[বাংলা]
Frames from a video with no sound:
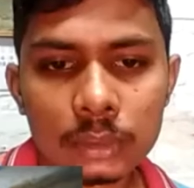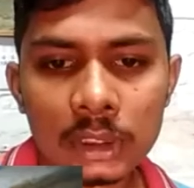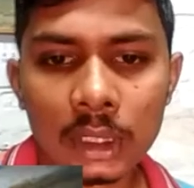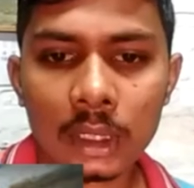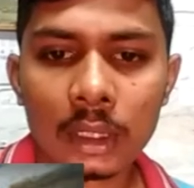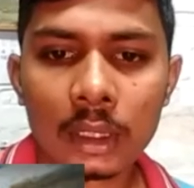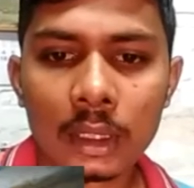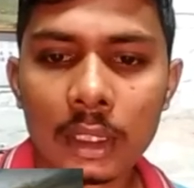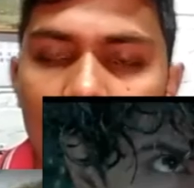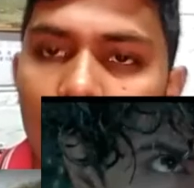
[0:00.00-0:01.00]
নিয়ে
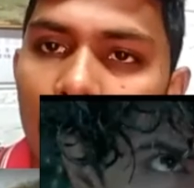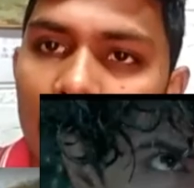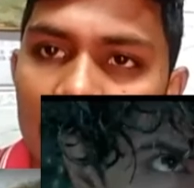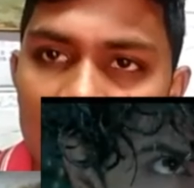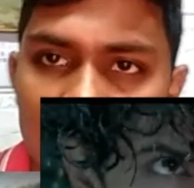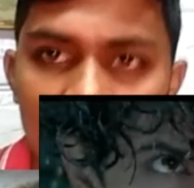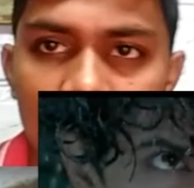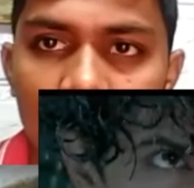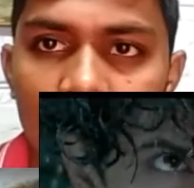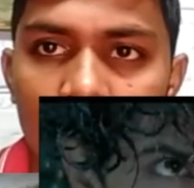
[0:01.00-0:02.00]
এরকম একটা
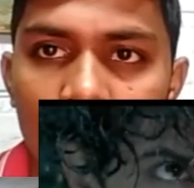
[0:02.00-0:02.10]
সিনেমা